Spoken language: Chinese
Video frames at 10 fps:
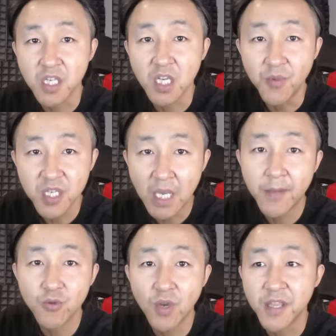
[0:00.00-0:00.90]
节目下
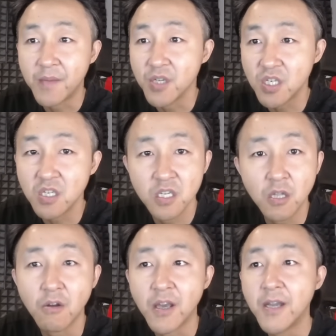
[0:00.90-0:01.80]
半段咱们细细
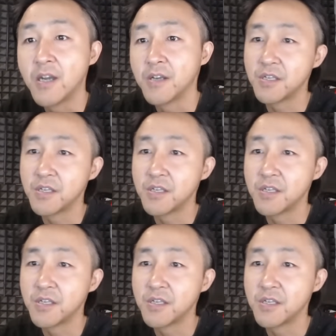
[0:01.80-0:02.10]
道来啊。